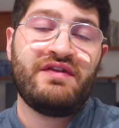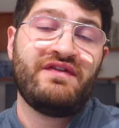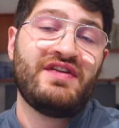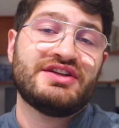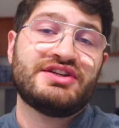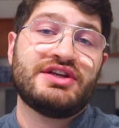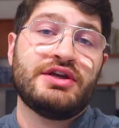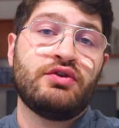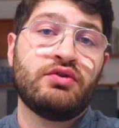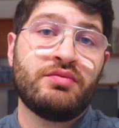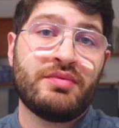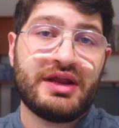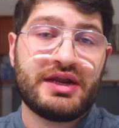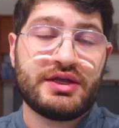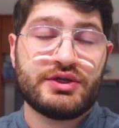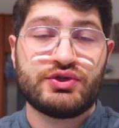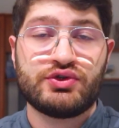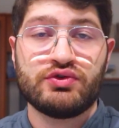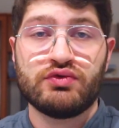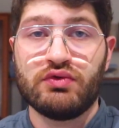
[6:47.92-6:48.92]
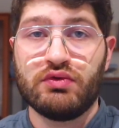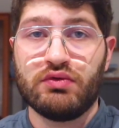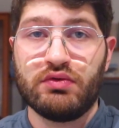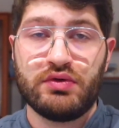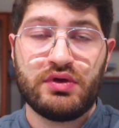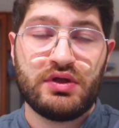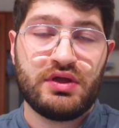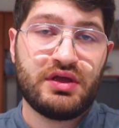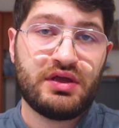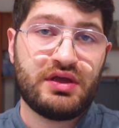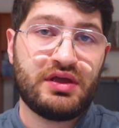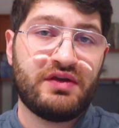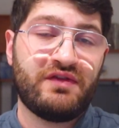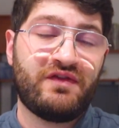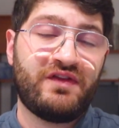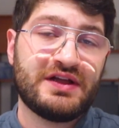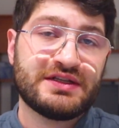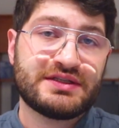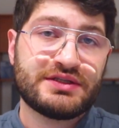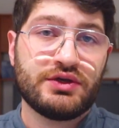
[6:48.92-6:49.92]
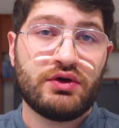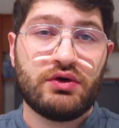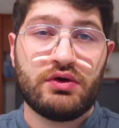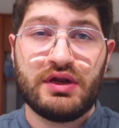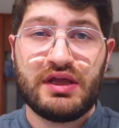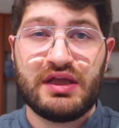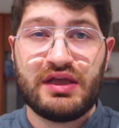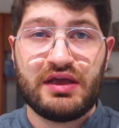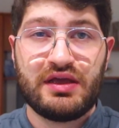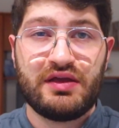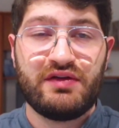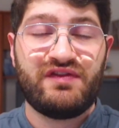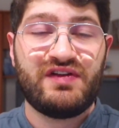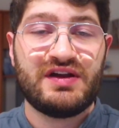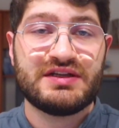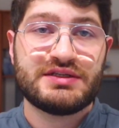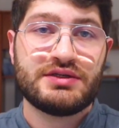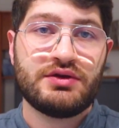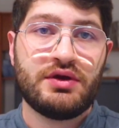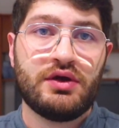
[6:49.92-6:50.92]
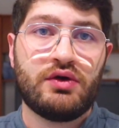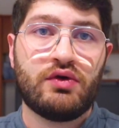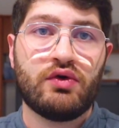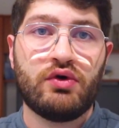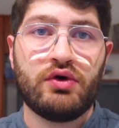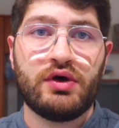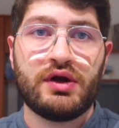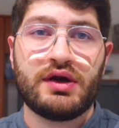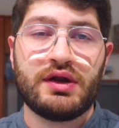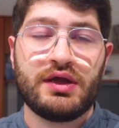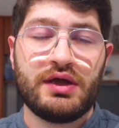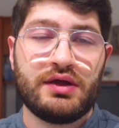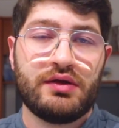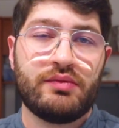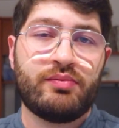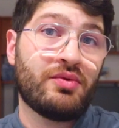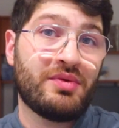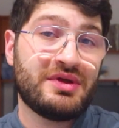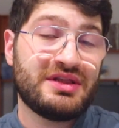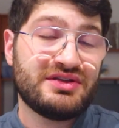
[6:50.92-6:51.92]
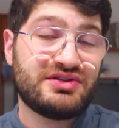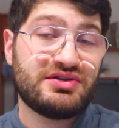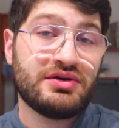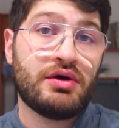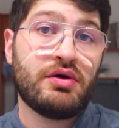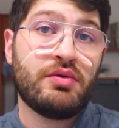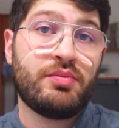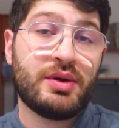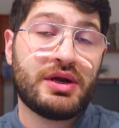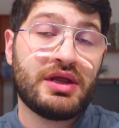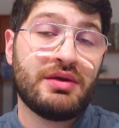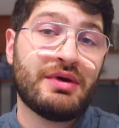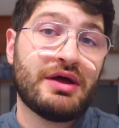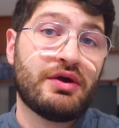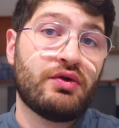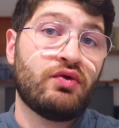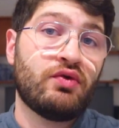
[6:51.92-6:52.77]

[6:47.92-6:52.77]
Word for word: e invece i numeri su eh, inflazione, inflazione core, come dicevamo prima,